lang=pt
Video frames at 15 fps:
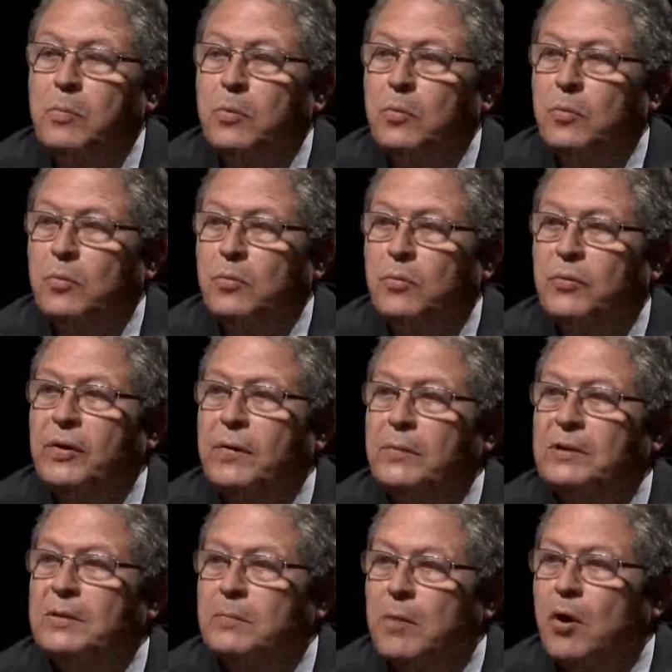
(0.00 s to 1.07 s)
com fama
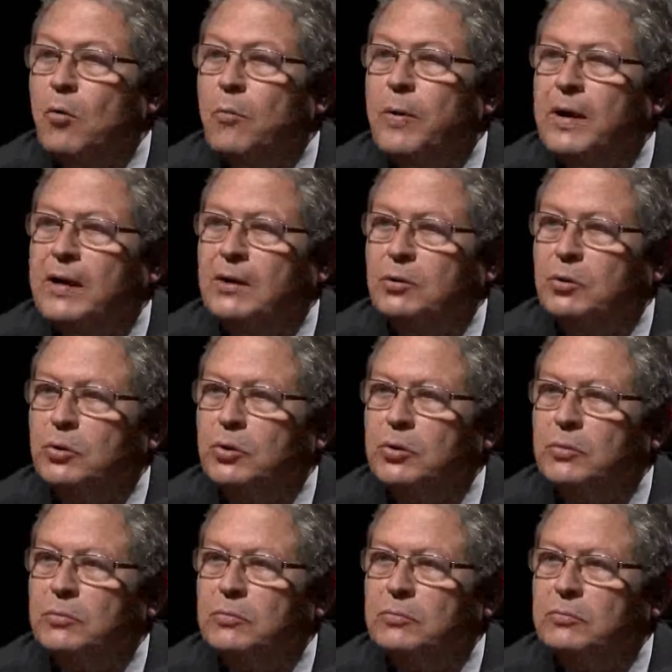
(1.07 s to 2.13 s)
de mal pagador
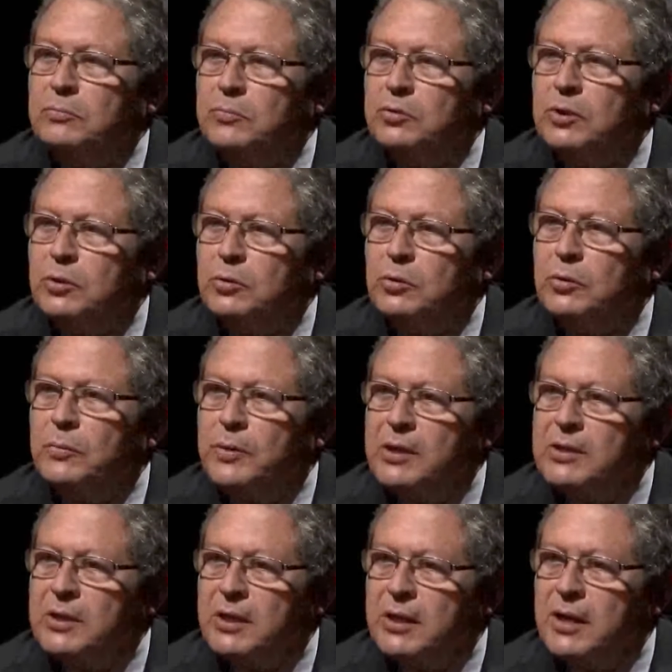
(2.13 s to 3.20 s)
no setor
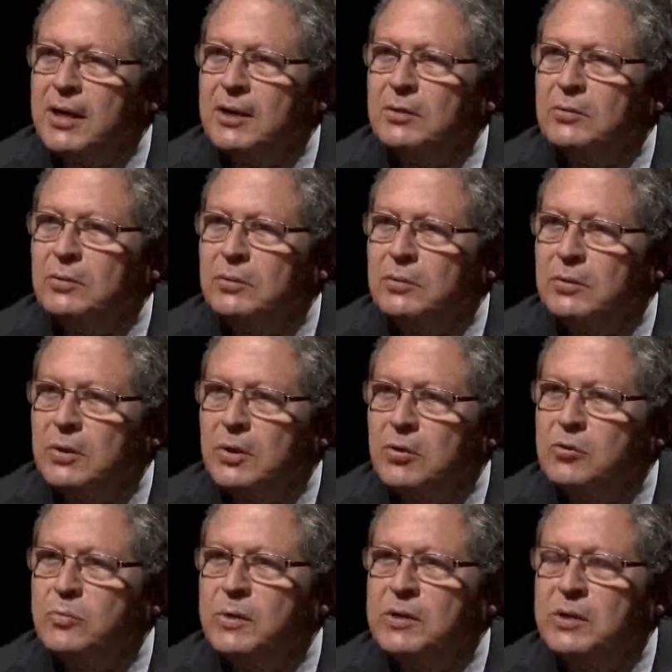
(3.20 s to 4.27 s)
empresariado,
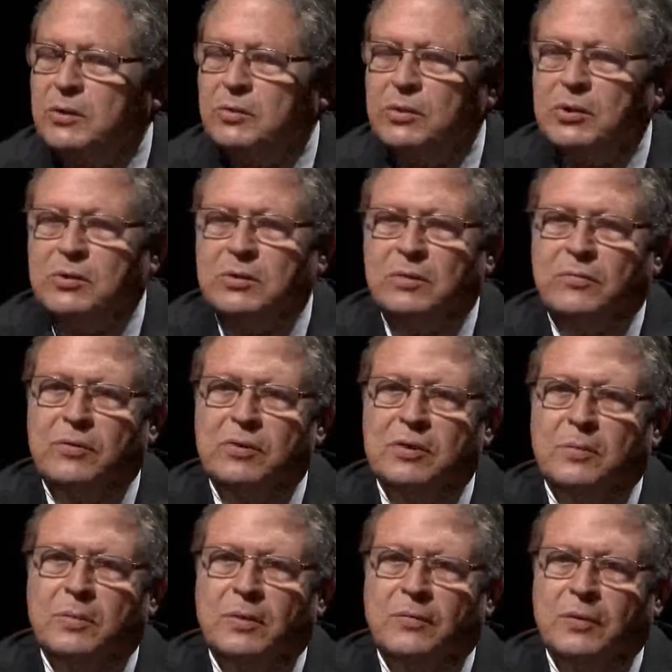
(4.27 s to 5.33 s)
aos prestadores de serviço da
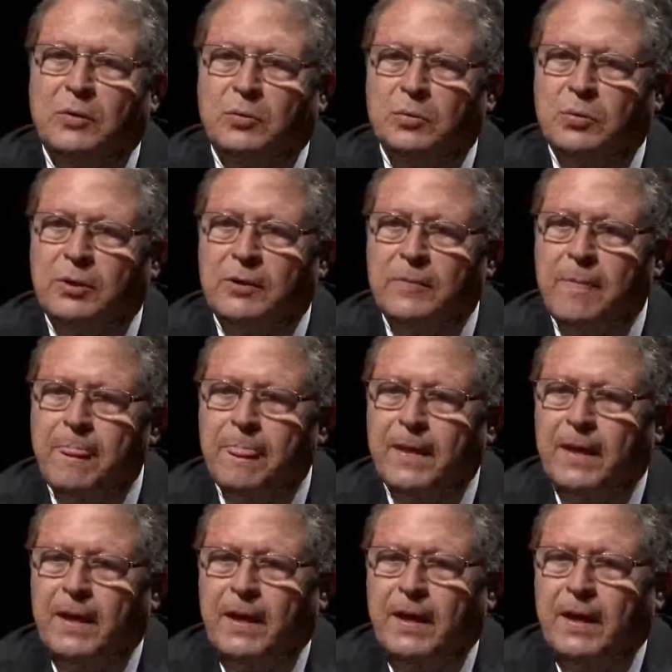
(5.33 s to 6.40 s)
prefeitura
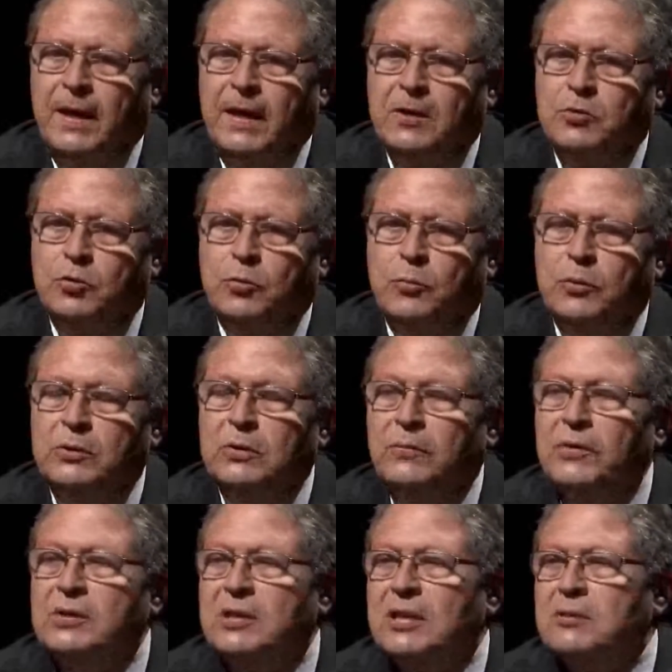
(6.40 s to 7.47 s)
é, sob o ponto de
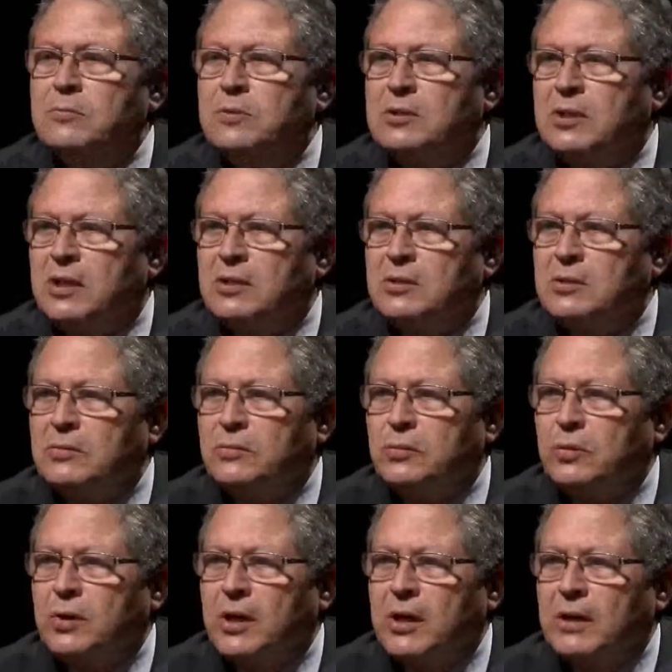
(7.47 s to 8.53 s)
vista administrativo,
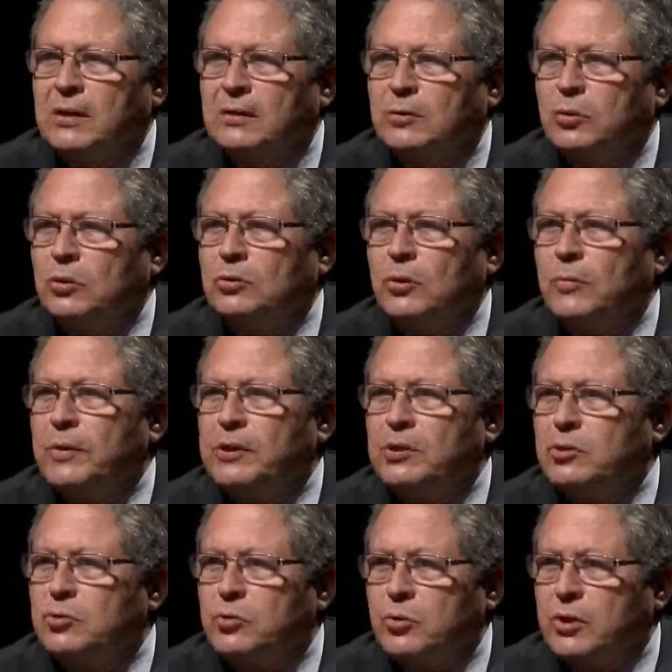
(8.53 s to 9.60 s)
totalmente
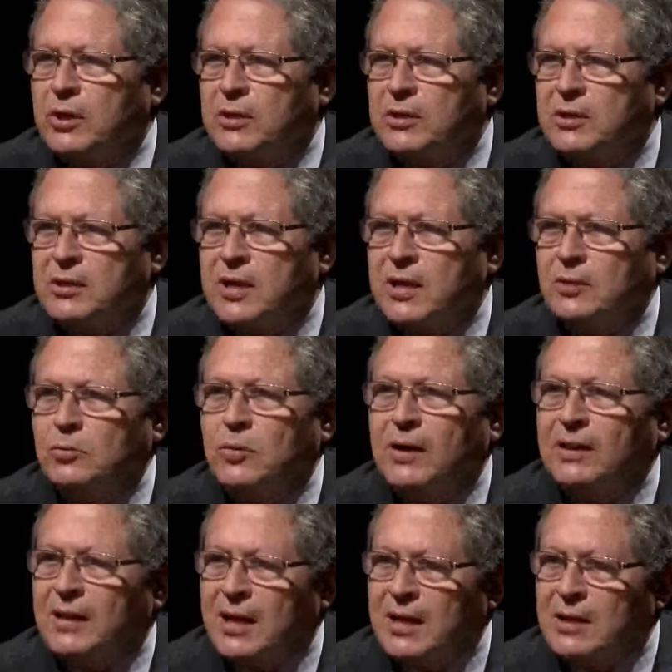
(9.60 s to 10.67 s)
desorganizado,
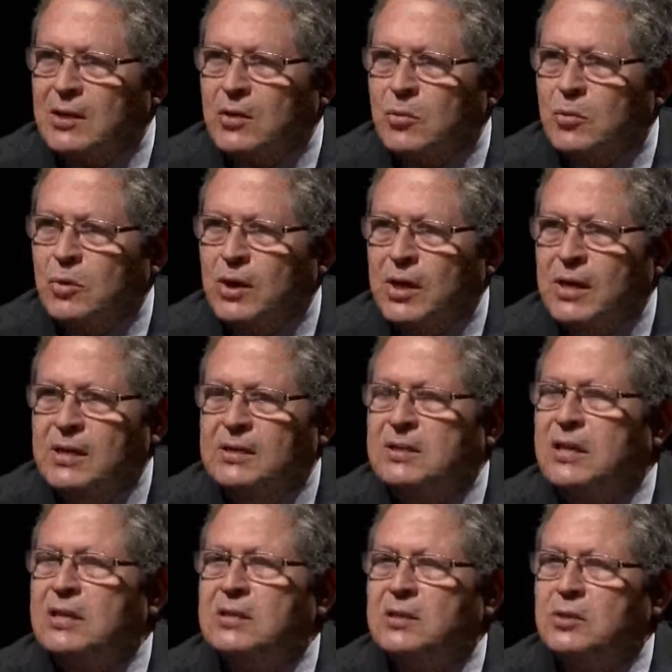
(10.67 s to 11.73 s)
anárquico,
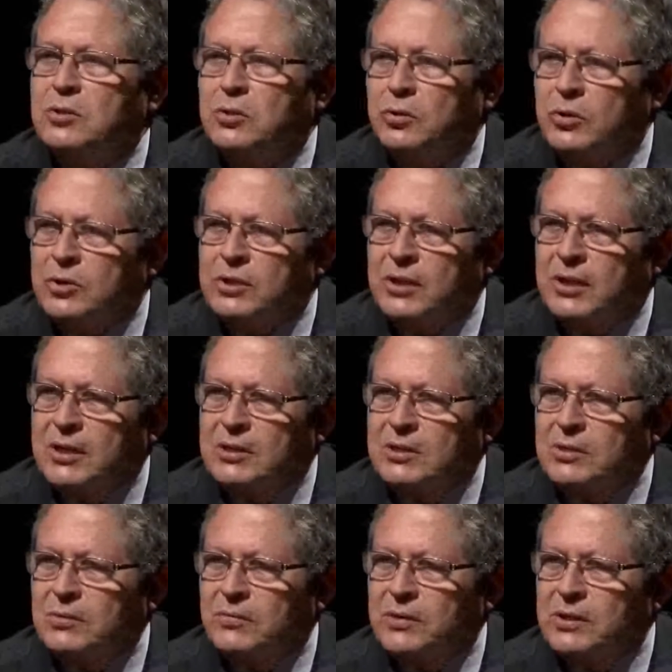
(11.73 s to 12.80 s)
sem certidões
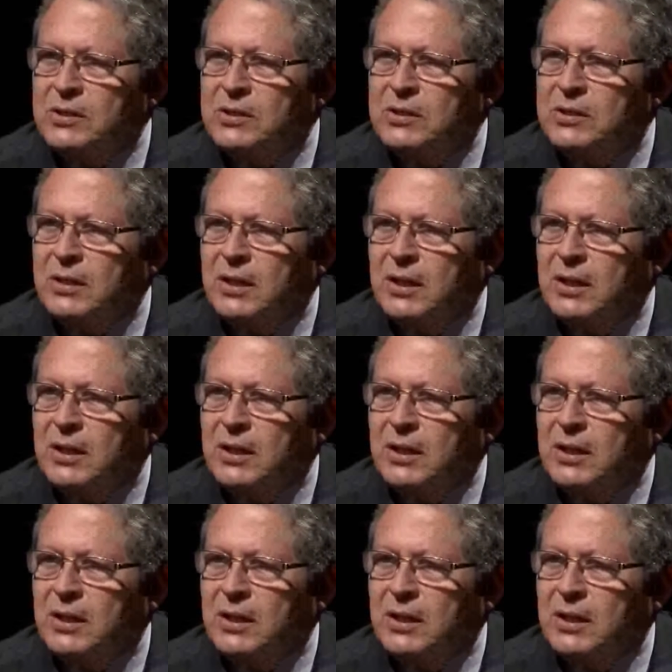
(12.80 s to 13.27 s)
negativas.